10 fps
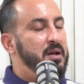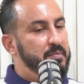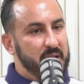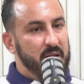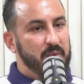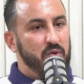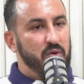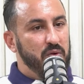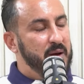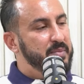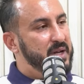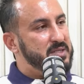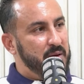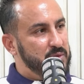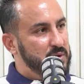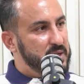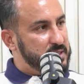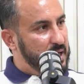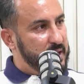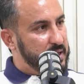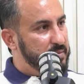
مي ديما نقولوا لاباس الحمد لله صحه